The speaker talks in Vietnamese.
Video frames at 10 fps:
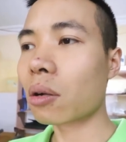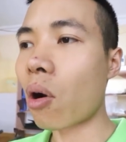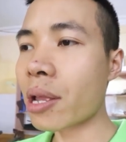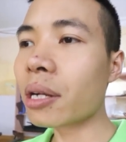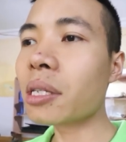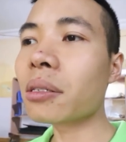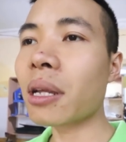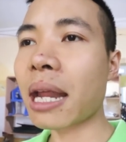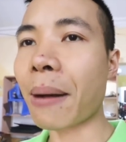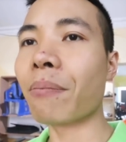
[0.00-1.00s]
có những cái chiếc
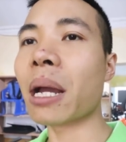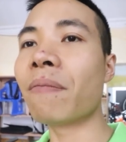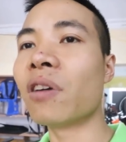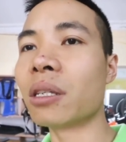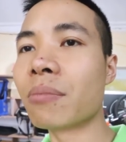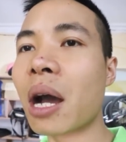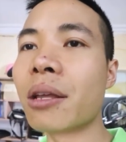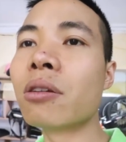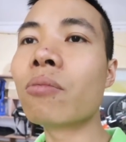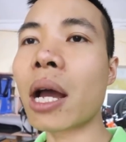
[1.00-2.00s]
xe đẹp mà em vừa trình
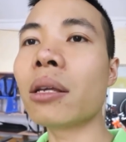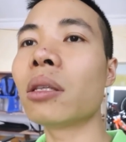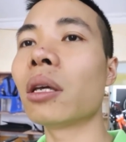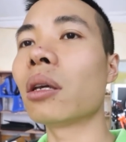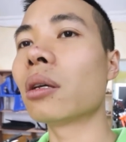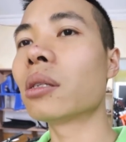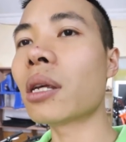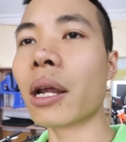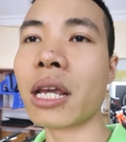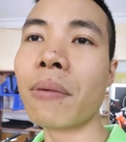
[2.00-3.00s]
bày như lúc nãy thì
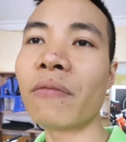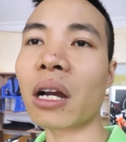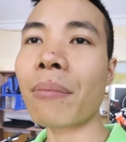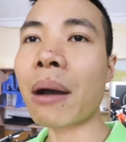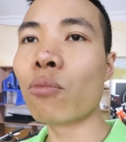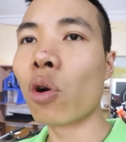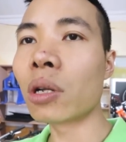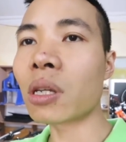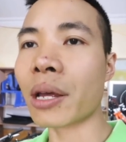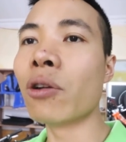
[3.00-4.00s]
rất là hiếm và các bác
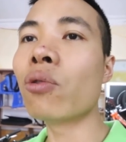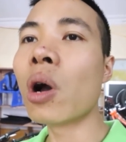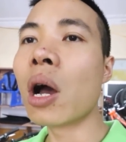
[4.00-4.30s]
muốn sở hữu